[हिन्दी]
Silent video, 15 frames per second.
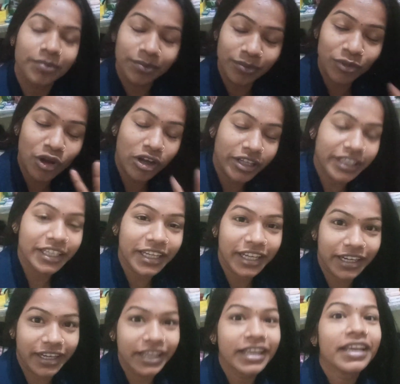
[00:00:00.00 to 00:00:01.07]
ब्लॉगिंग
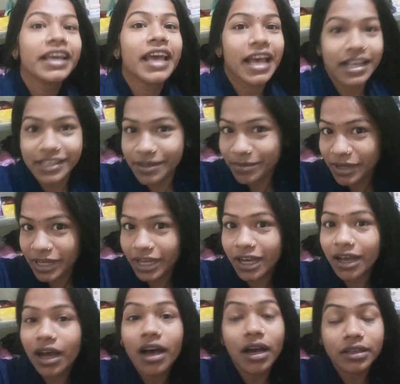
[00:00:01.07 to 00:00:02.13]
कर रही ऐसे मैं
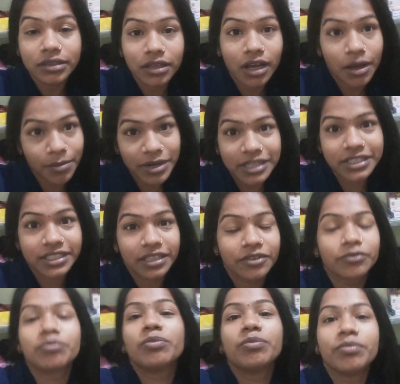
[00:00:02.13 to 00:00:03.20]
अब
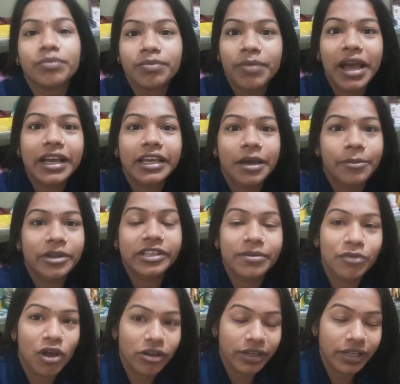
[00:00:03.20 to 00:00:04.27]
अक्सर बैक कैमरा
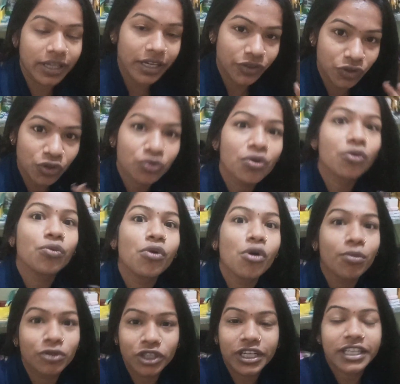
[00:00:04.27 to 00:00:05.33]
से ब्लॉगिंग करती हूँ और
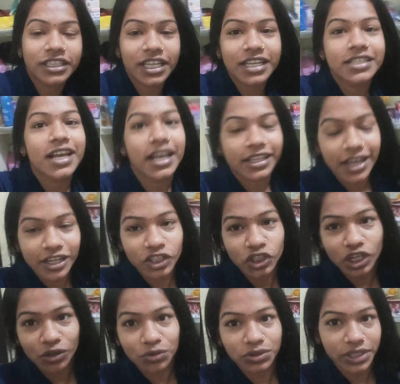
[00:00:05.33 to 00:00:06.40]
वो मुझे लगता है ज़्यादा
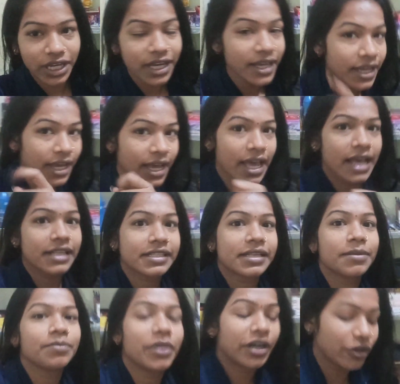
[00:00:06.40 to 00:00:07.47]
अच्छा होता है
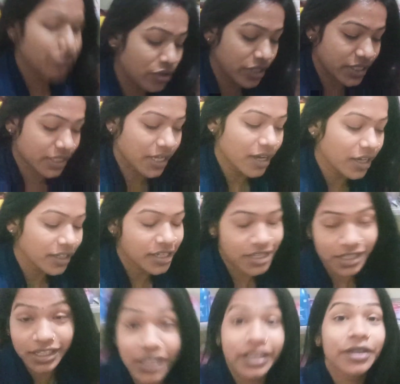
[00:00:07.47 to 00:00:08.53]
एज़ कम्पेयर टू इसका
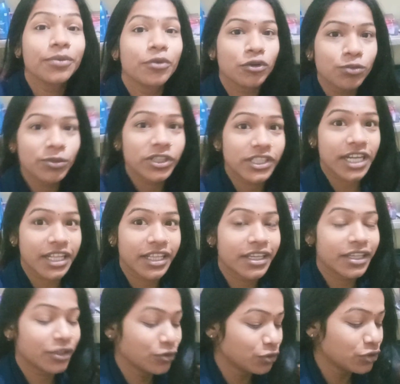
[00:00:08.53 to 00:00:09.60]
इसलिए वो मैं
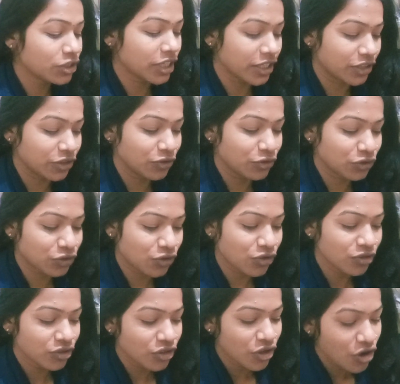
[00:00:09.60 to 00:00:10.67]
ज़्यादा यूज़ करती हूँ उसको